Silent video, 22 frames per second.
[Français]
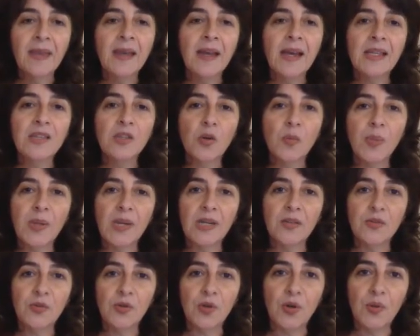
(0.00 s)
à
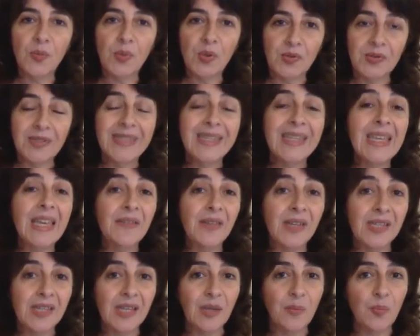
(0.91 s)
température ambiante et
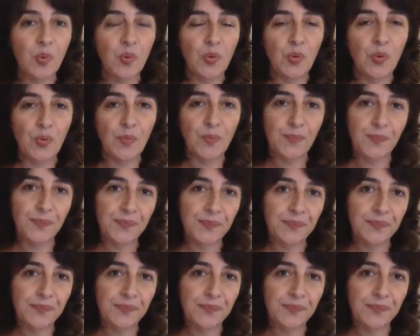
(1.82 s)
avec très peu d'eau.